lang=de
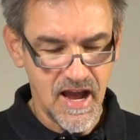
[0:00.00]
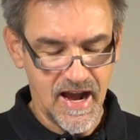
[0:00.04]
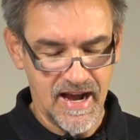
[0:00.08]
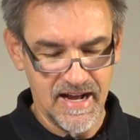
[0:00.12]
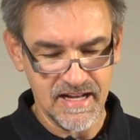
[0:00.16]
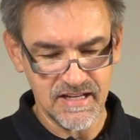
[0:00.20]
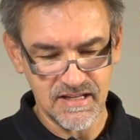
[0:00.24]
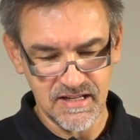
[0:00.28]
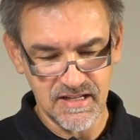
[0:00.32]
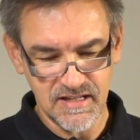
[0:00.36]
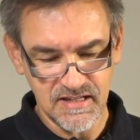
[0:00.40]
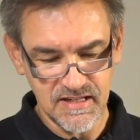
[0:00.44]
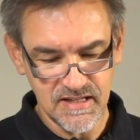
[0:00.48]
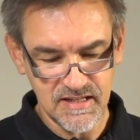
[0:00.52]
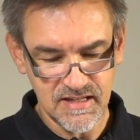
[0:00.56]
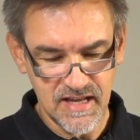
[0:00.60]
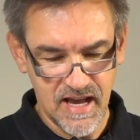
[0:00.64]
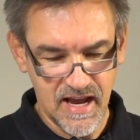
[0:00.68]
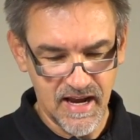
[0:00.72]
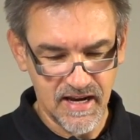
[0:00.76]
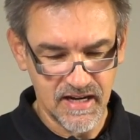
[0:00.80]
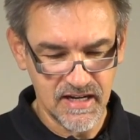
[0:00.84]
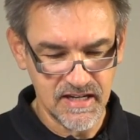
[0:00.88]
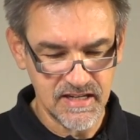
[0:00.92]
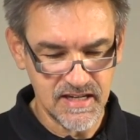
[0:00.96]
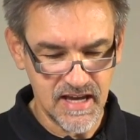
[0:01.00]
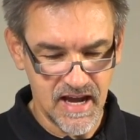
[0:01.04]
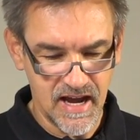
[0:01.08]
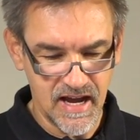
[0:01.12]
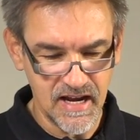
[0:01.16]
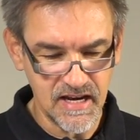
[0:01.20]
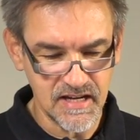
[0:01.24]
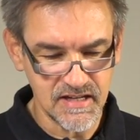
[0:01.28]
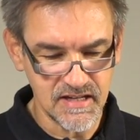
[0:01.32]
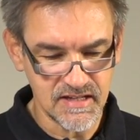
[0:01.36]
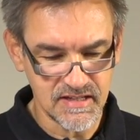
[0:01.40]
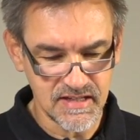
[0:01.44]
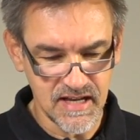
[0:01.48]
Also es ist eigentlich
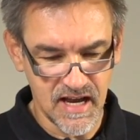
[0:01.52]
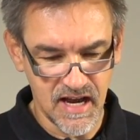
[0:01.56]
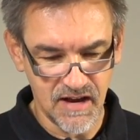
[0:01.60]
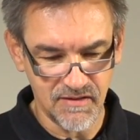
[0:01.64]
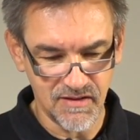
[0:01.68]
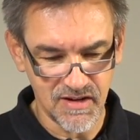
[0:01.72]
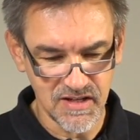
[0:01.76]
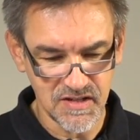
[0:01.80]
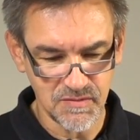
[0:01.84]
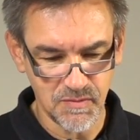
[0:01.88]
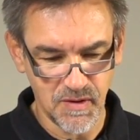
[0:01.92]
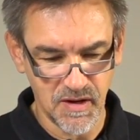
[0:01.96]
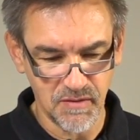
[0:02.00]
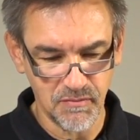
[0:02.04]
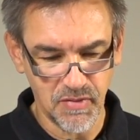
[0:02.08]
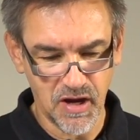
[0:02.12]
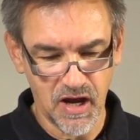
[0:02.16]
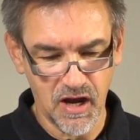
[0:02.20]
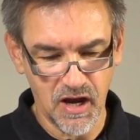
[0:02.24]
alles da, was man